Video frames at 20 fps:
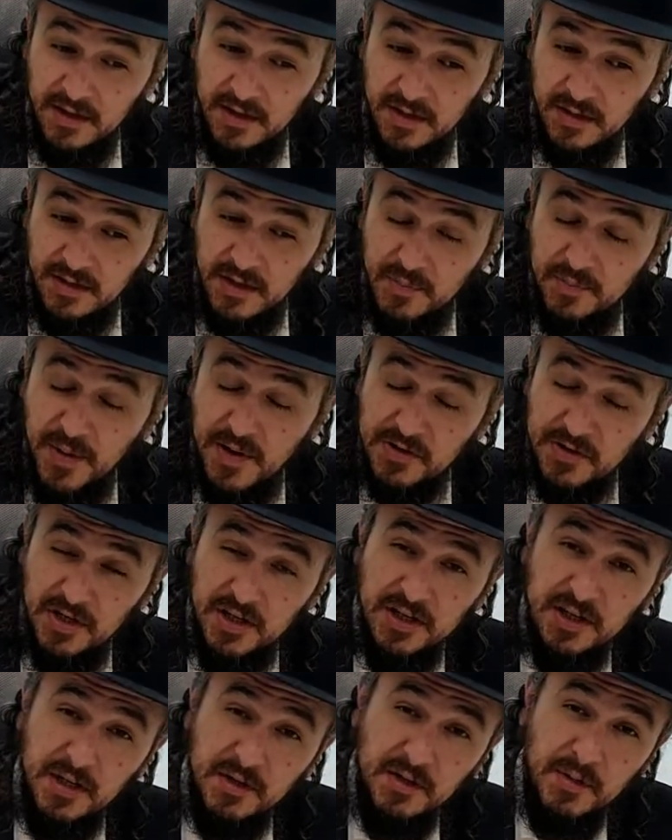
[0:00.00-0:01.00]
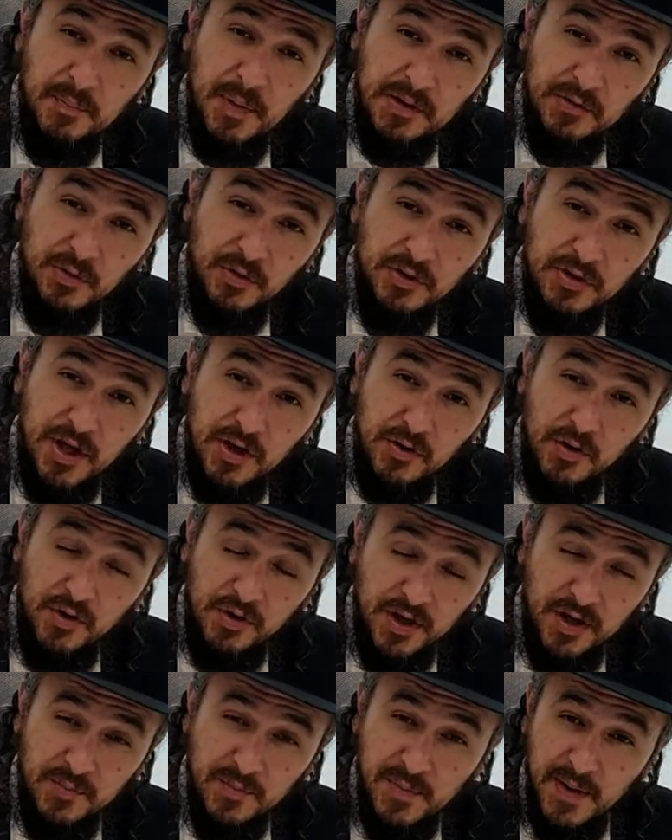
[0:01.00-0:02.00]
не пошли не по той
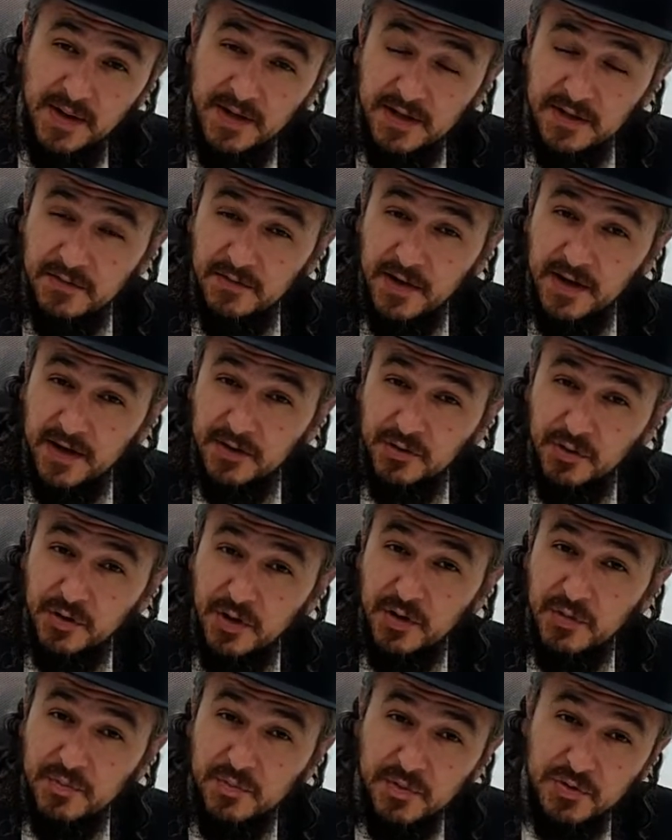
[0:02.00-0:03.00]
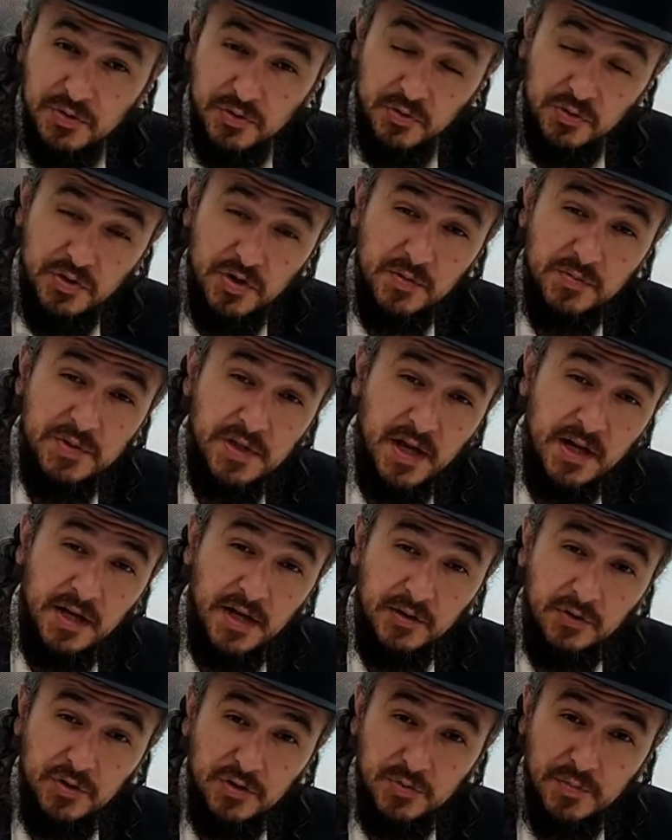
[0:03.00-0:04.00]
дороге, молитва, которую мы стучимся,
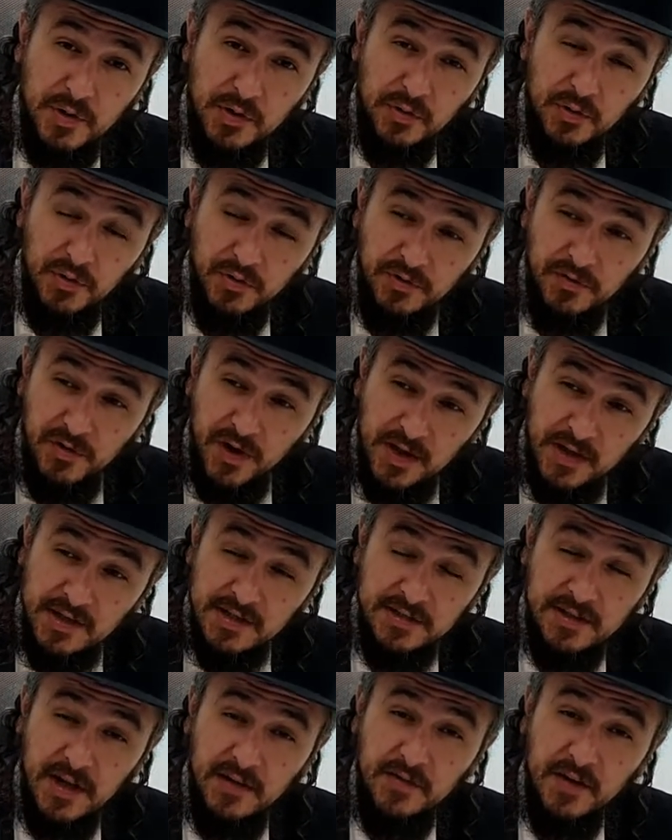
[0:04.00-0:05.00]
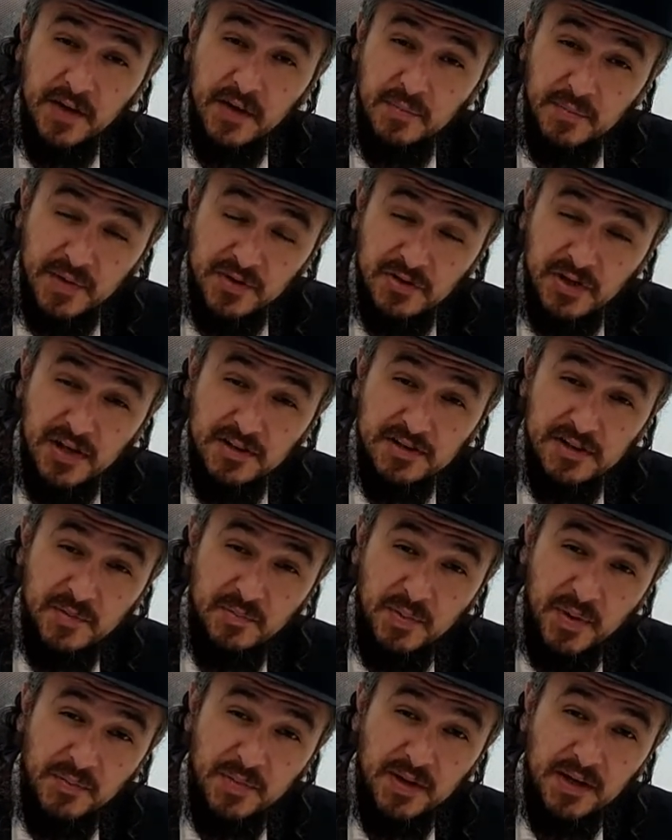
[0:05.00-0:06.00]
Кадош Барху дверь и говорим, пожалуйста,
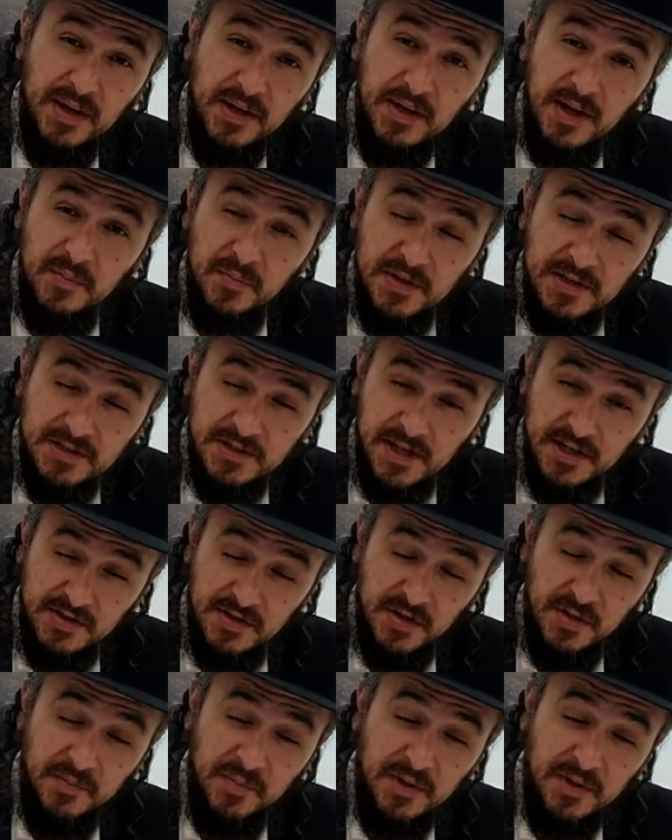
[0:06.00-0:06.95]
помоги нам, и, скаж, и мы